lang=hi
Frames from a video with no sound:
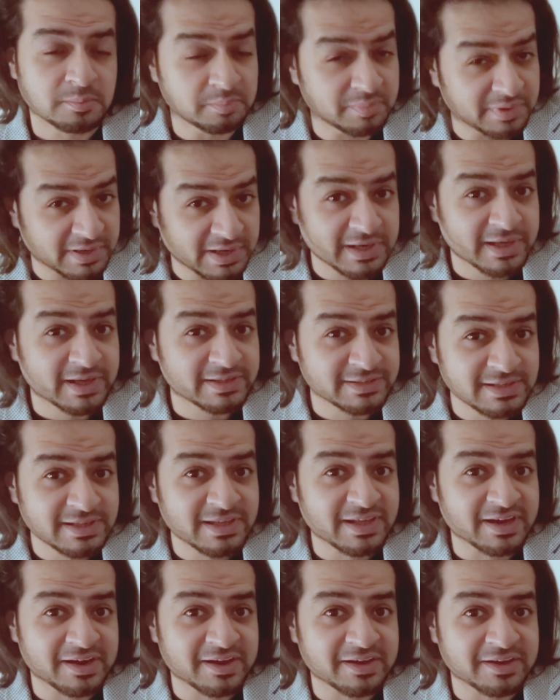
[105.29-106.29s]
बनाने का दिल
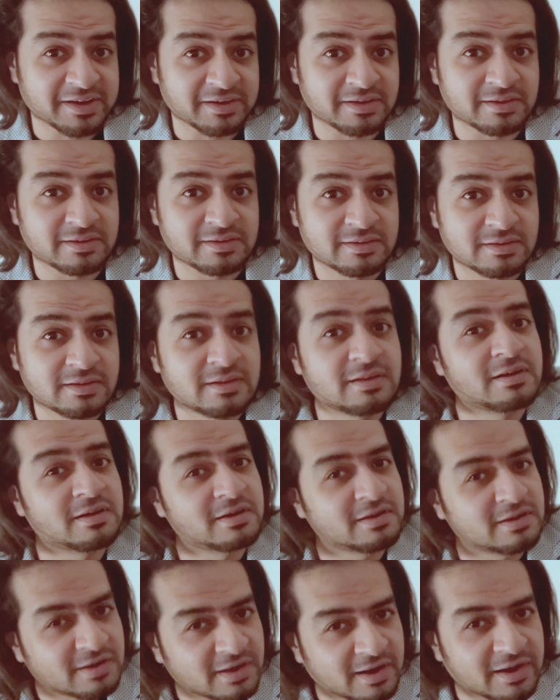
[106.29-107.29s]
करे ना करे
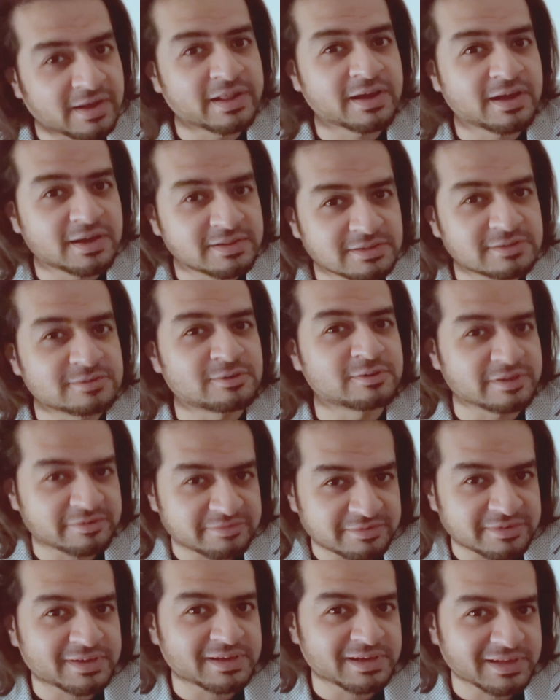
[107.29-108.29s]
खाने का दिल तो
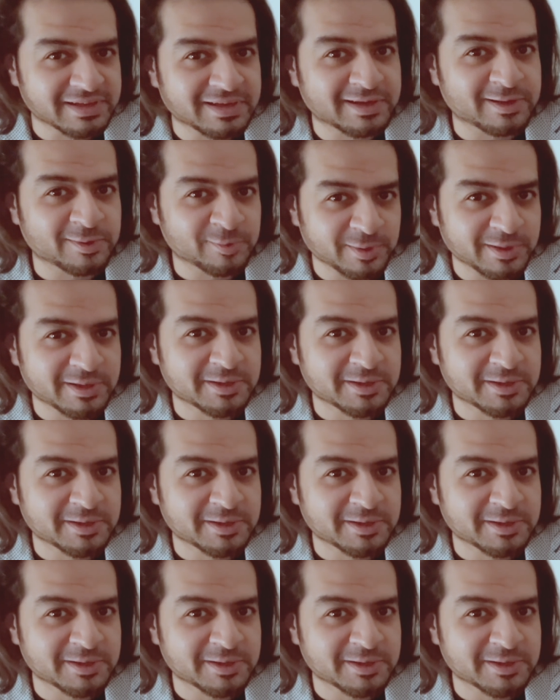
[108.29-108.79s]
डेफिनेटली कर रहा होगा